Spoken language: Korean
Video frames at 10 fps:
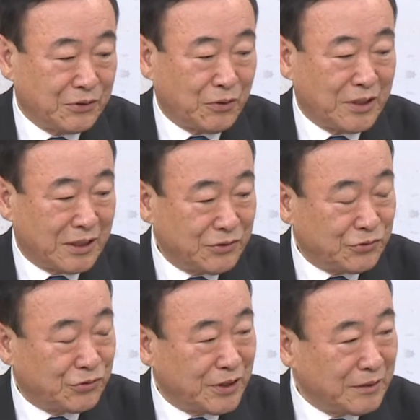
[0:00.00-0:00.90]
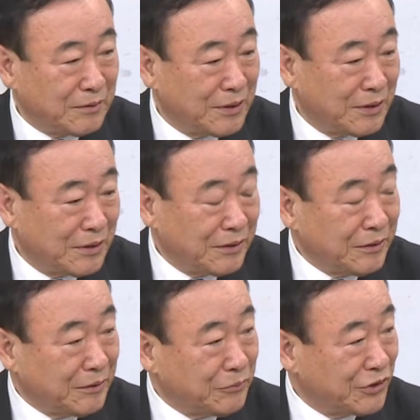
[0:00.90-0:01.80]
또 하나 아주 중요한
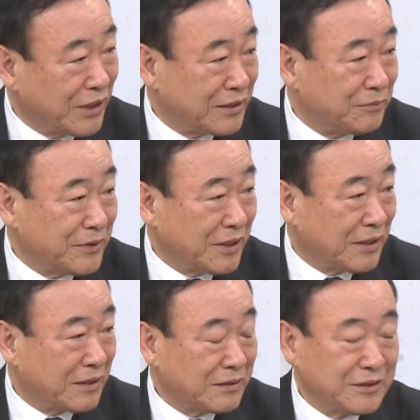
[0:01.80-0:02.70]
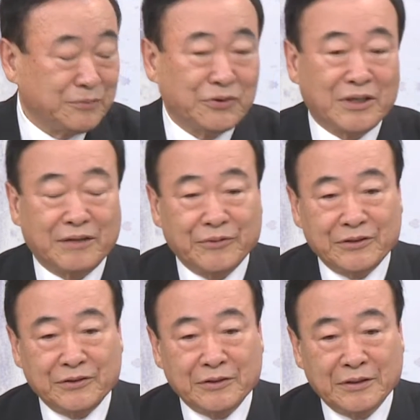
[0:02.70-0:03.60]
어, 문제가 있습니다. 그것이 뭔가
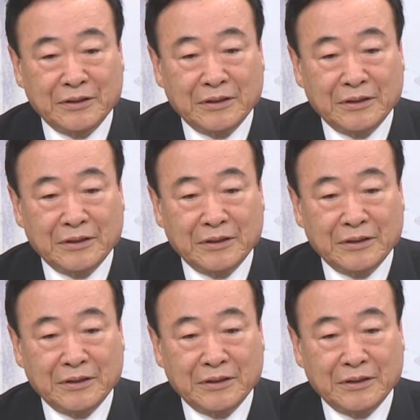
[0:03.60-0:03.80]
하면은